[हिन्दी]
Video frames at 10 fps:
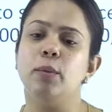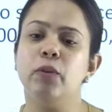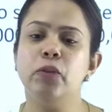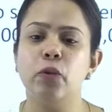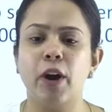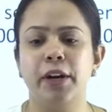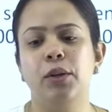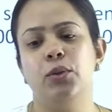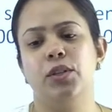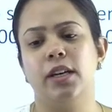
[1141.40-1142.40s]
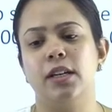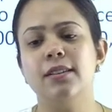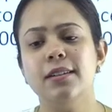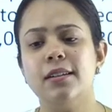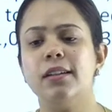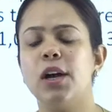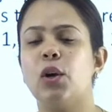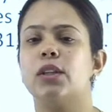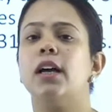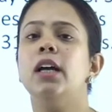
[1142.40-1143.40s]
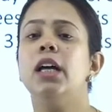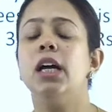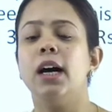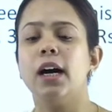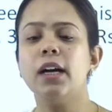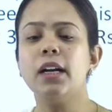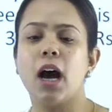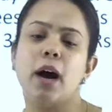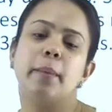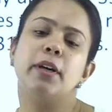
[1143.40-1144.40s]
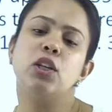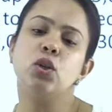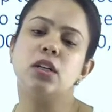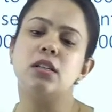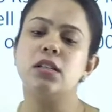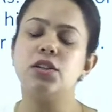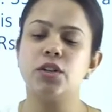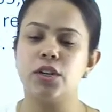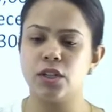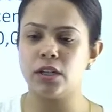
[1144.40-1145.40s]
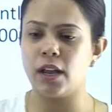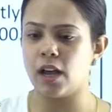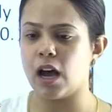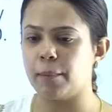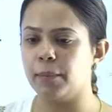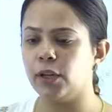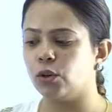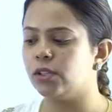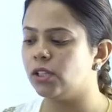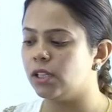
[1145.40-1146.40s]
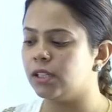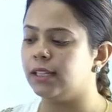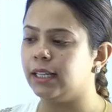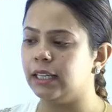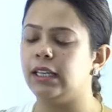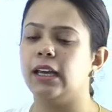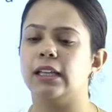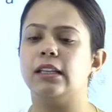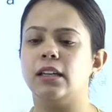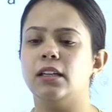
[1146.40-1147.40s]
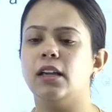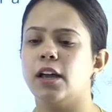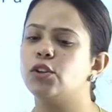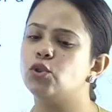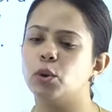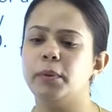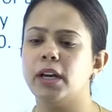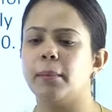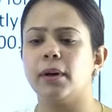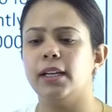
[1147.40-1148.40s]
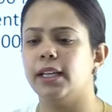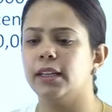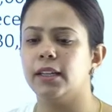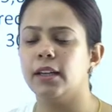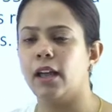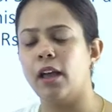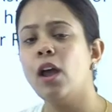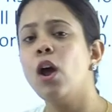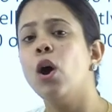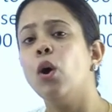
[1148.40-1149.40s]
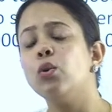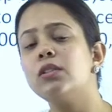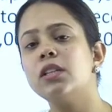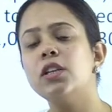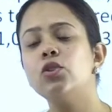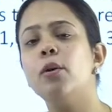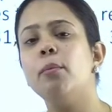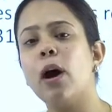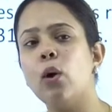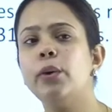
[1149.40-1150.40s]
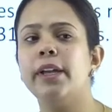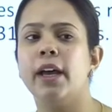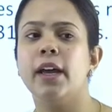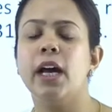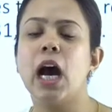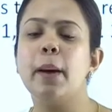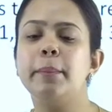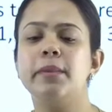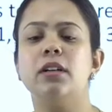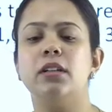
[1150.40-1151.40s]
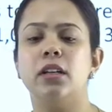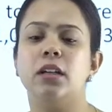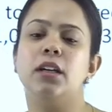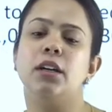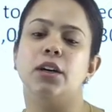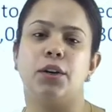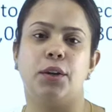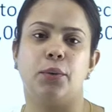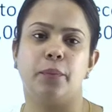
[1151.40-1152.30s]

वो वॉइड हो जाएंगे सर्टन क्या होता है अगर आपकी जो कंसिड्रेशन है आपने कोई चीज़ लेनी है देनी है जो भी आपका लेन देन है उसकी जो अमाउंट है आप सर्टन नहीं रख रहे